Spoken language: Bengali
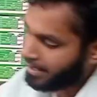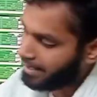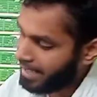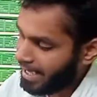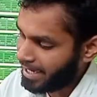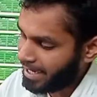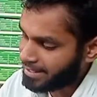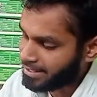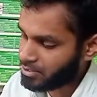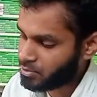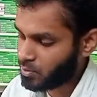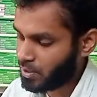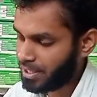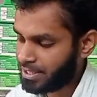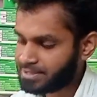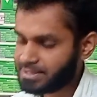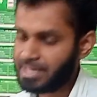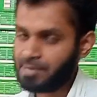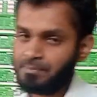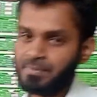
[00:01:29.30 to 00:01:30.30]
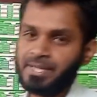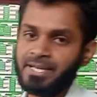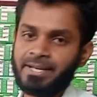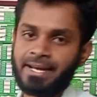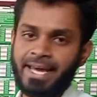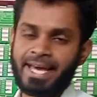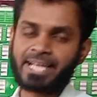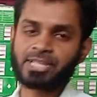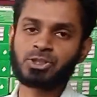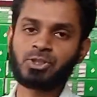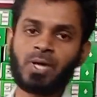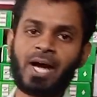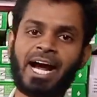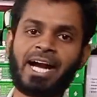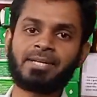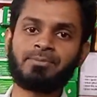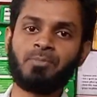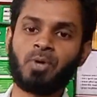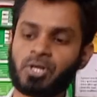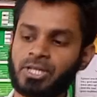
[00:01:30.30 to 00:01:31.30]
এটার আর একটা চুলা আছে আপনার একশো
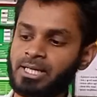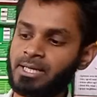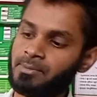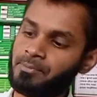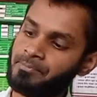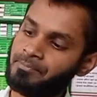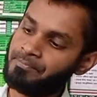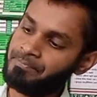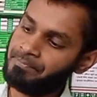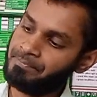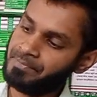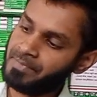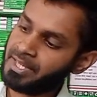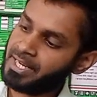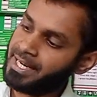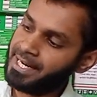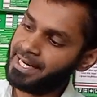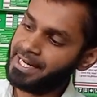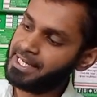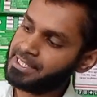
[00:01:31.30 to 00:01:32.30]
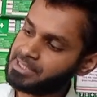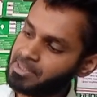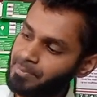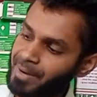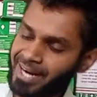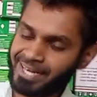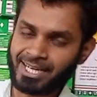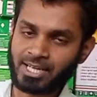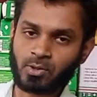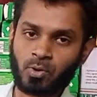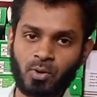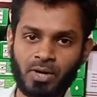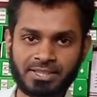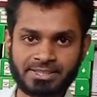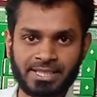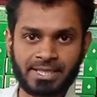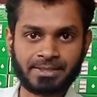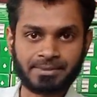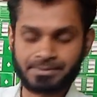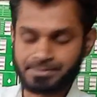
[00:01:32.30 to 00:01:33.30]
আট মডেল এটা হচ্ছে বান্নার
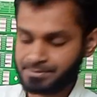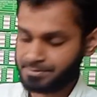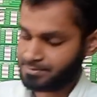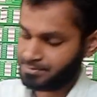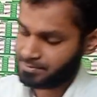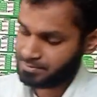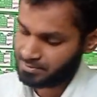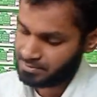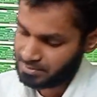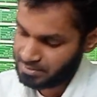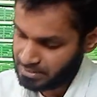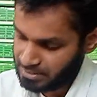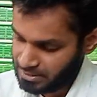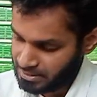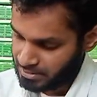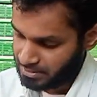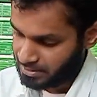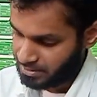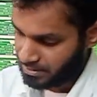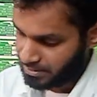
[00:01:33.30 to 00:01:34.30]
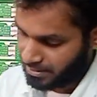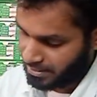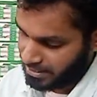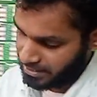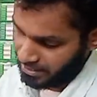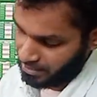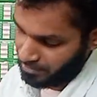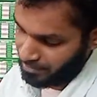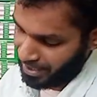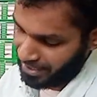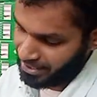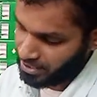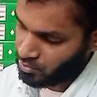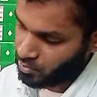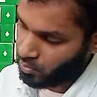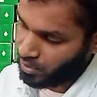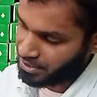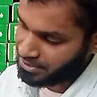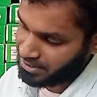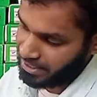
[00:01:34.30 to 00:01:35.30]
খোলা যায় এটার
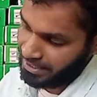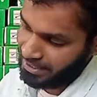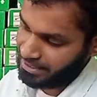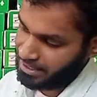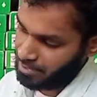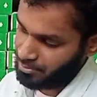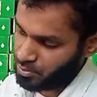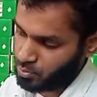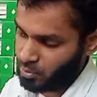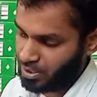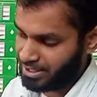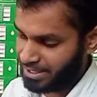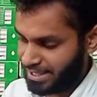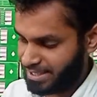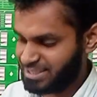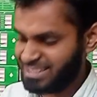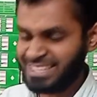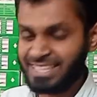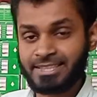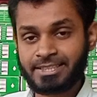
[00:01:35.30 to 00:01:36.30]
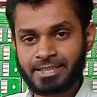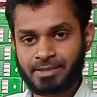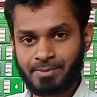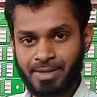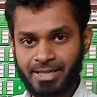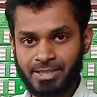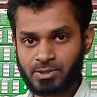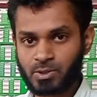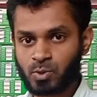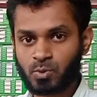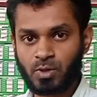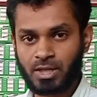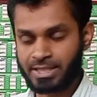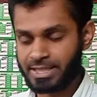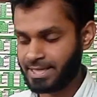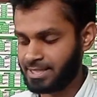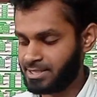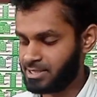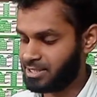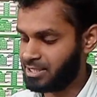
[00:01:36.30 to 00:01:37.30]
বান্নার খোলা যায় এটা আমি খুলে দেখাচ্ছি না ইনটেক মাল এই জন্য
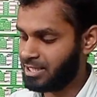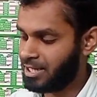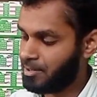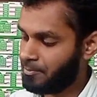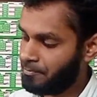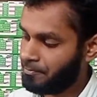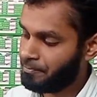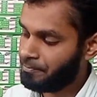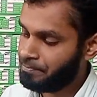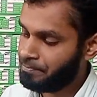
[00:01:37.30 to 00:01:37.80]
খুলে দেখাচ্ছি না